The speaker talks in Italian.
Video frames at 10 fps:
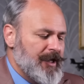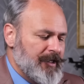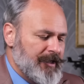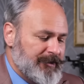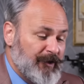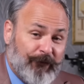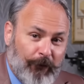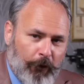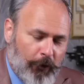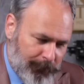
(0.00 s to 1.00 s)
eh, di
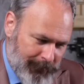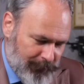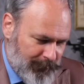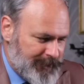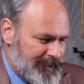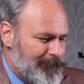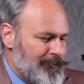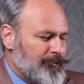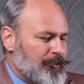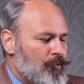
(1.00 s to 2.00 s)
forma quindi appunto